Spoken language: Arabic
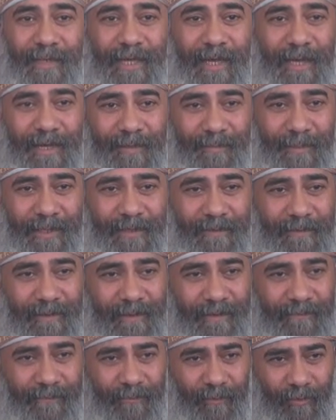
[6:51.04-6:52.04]
بيحارب
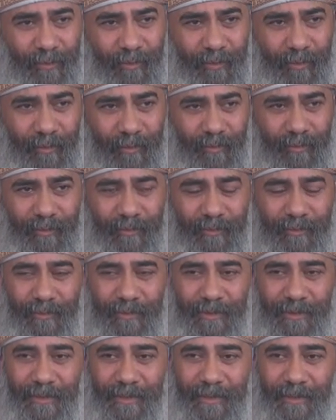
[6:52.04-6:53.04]
الانسان في روحه
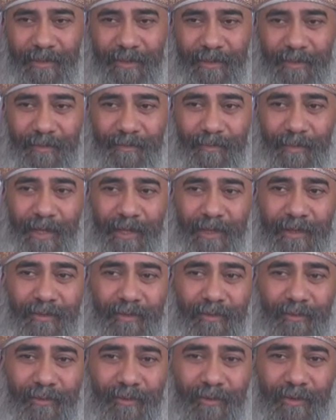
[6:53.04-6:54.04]
مع ان